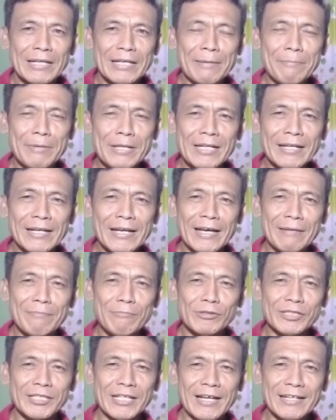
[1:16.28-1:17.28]
ibinigay
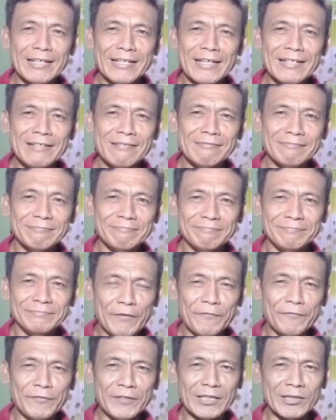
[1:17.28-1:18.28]
mo sa akin.
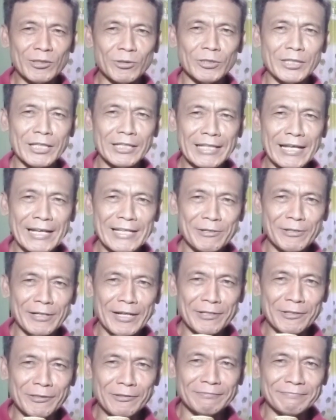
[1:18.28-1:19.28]
52 na tayo
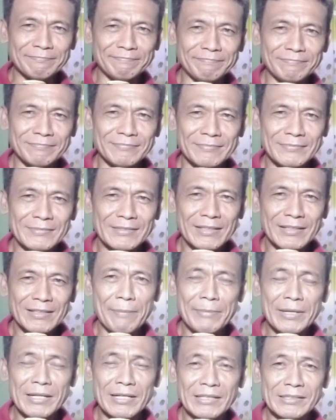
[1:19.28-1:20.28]
ngayon.
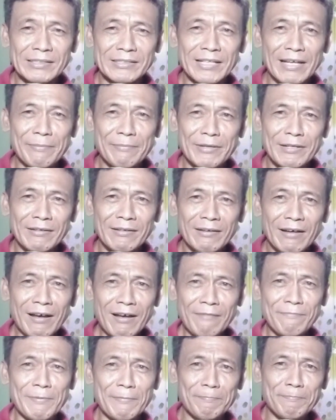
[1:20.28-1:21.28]
Maraming nagsasabi,
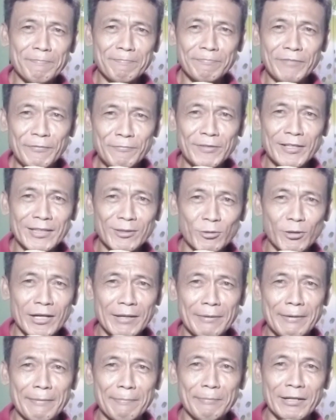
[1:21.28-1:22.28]
ha? 52 ka
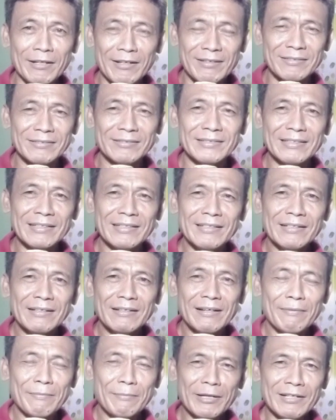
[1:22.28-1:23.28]
pala?
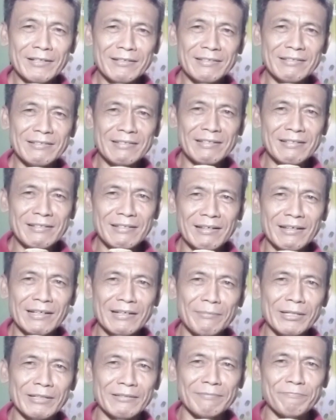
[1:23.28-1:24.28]
Parang hindi ka
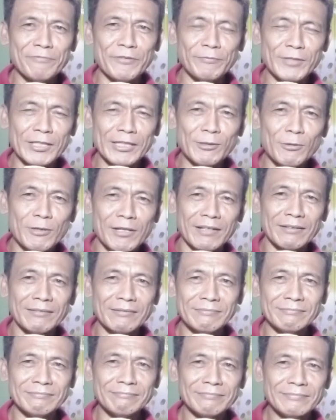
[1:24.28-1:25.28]
naman 52 ah.
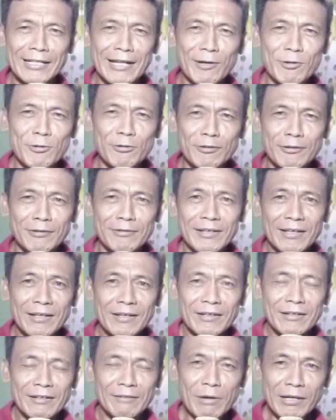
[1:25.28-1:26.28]
Tinanong ko,
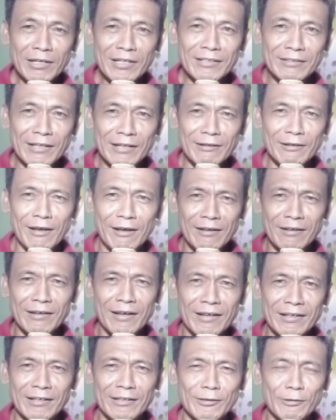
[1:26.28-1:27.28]
bakit? Ano,
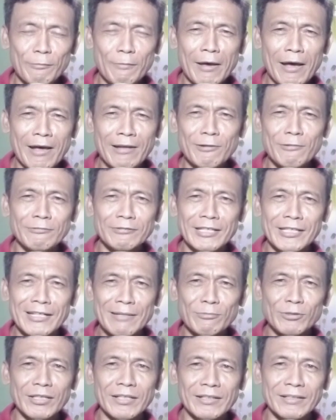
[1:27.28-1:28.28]
ano, anong
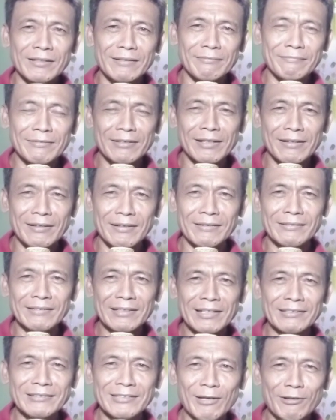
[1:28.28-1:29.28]
tingin mo sa akin?
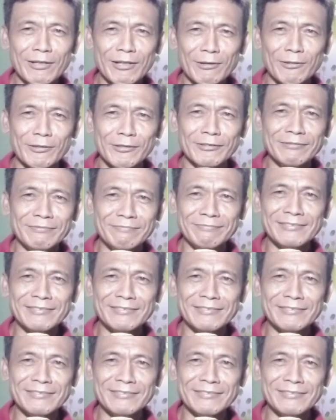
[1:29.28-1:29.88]
Ilang taon ako?